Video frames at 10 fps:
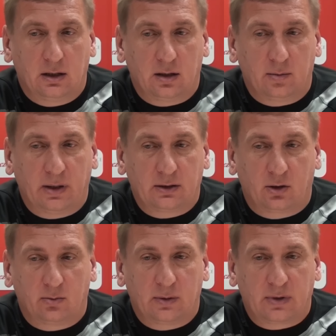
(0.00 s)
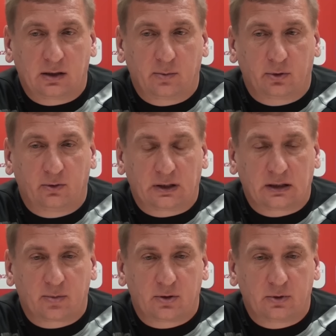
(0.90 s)
yy, będą brani pod
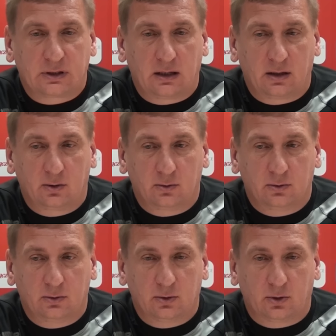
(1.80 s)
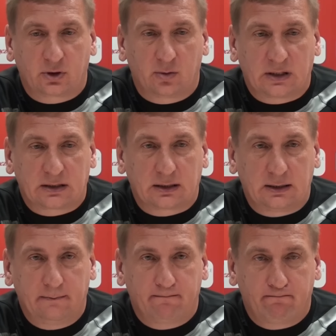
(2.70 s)
uwagę przy ustalaniu osiemnastki.